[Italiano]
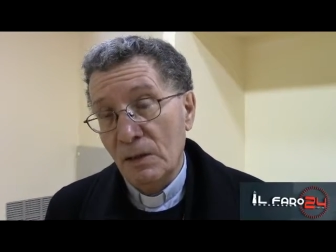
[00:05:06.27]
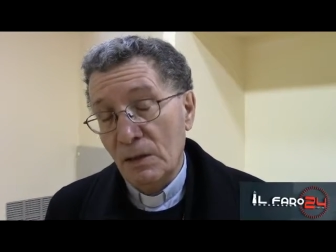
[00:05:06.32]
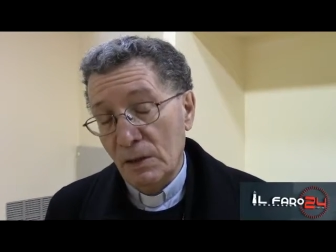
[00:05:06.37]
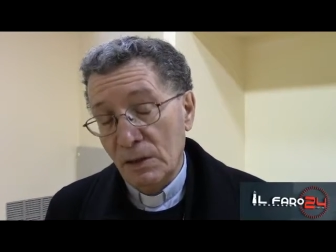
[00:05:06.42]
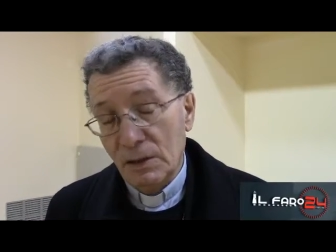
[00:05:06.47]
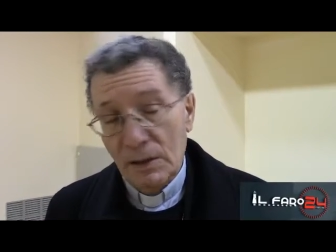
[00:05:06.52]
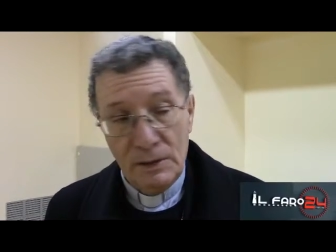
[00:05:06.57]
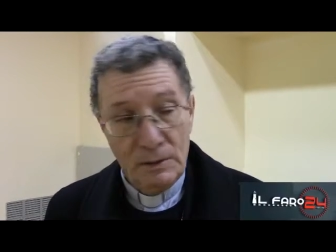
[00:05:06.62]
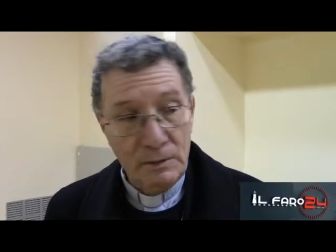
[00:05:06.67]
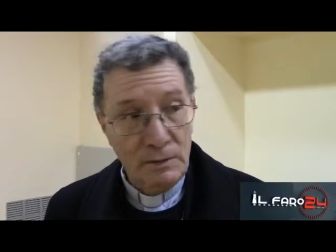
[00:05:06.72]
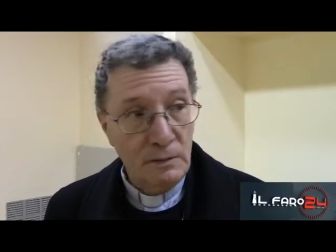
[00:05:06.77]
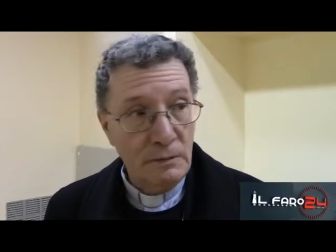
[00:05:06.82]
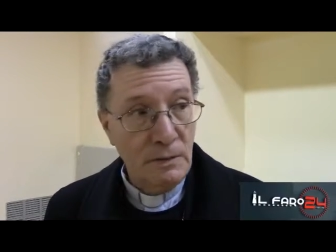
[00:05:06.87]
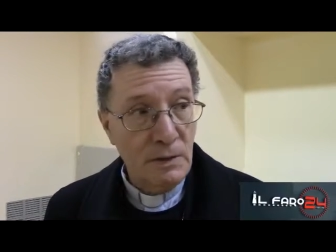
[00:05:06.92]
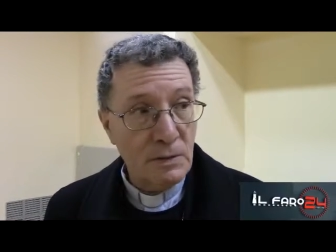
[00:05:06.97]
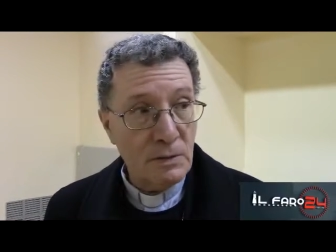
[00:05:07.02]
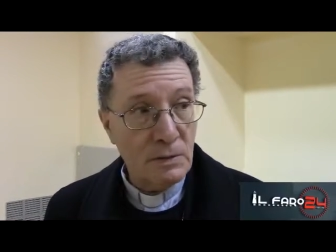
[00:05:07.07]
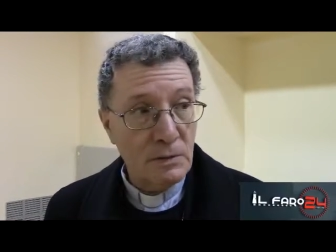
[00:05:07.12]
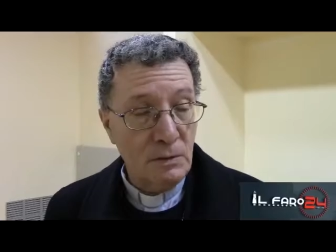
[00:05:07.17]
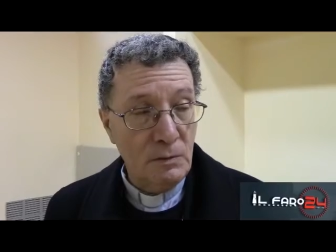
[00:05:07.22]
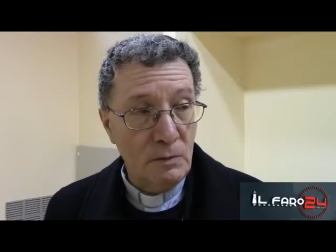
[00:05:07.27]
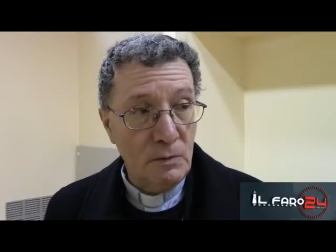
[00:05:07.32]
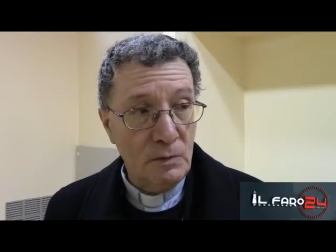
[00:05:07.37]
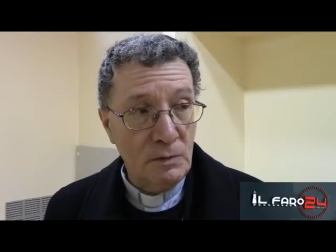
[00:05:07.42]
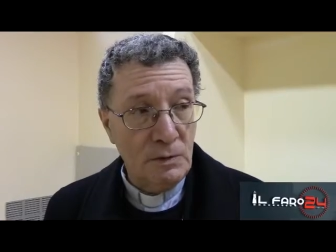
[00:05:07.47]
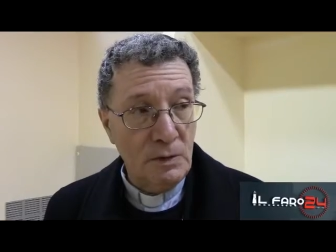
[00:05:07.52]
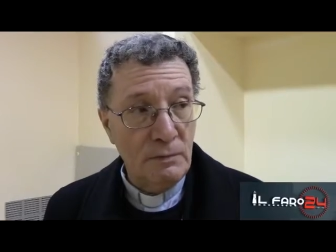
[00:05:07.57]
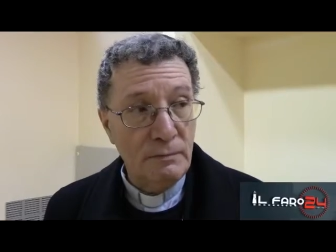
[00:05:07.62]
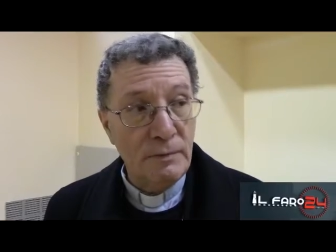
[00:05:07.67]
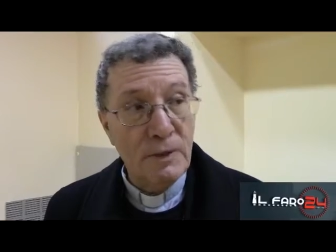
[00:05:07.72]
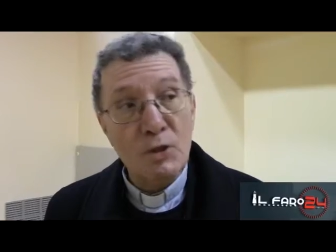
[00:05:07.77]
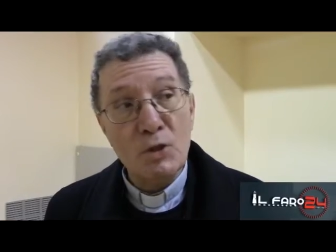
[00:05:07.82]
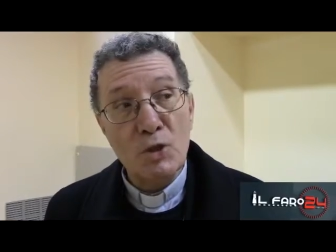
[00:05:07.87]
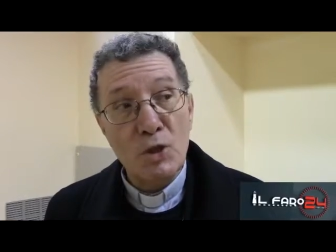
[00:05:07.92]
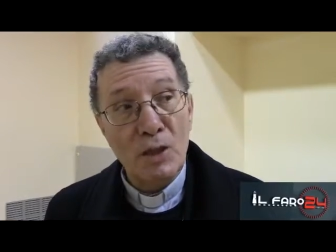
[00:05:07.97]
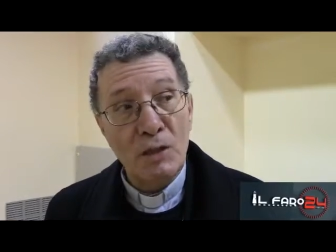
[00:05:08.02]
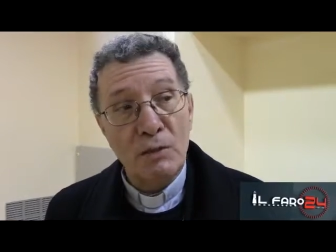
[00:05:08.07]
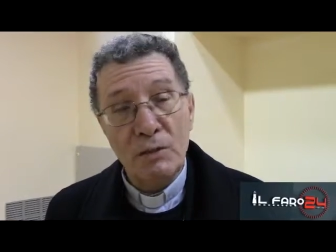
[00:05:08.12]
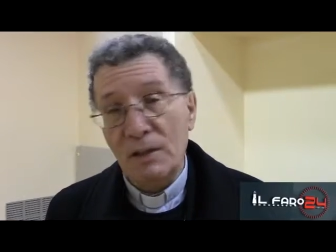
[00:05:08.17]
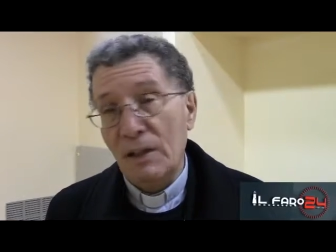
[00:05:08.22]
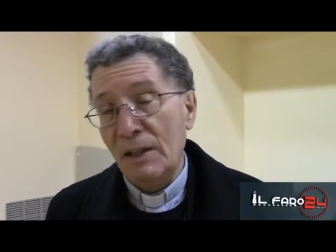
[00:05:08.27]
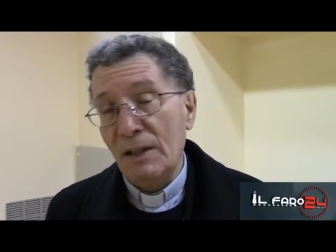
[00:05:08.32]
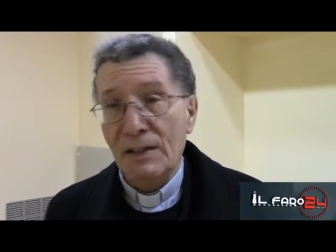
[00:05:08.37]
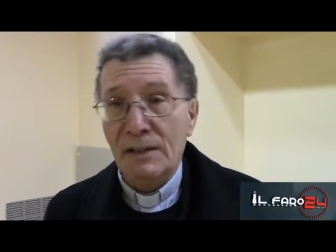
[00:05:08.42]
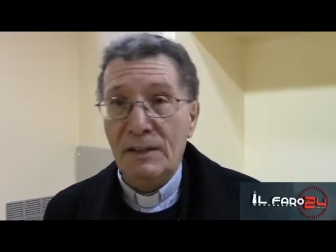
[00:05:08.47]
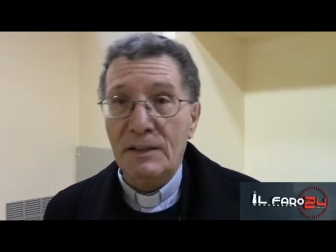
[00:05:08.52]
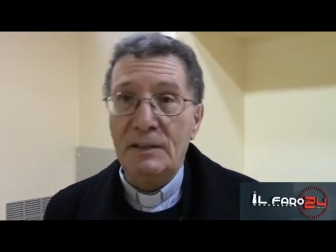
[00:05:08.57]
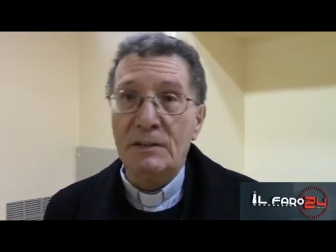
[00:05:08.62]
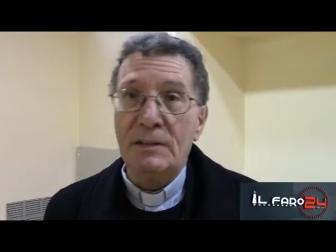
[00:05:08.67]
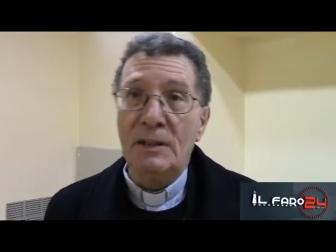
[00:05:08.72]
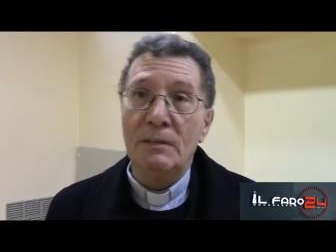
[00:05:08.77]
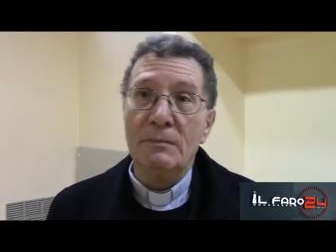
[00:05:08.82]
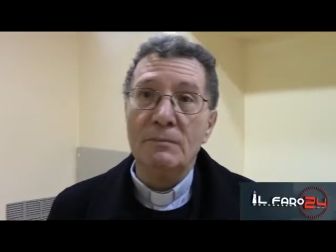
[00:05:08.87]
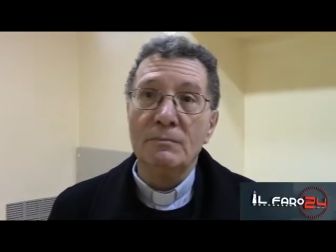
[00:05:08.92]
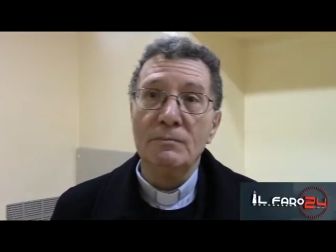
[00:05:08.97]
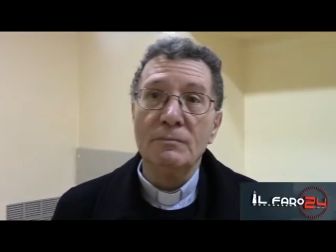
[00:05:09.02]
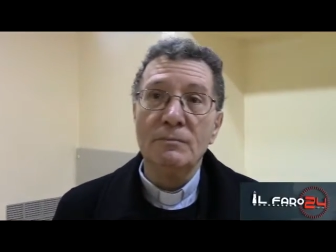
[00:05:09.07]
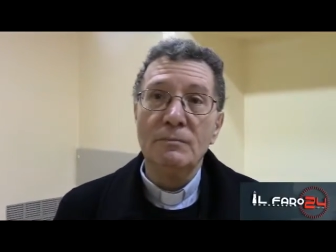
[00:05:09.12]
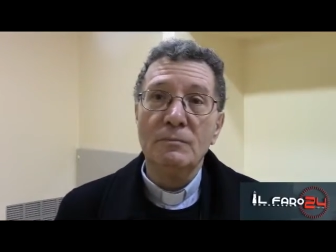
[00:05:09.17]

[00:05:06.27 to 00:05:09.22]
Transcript: il grande vescovo del Vangelo e della Carità.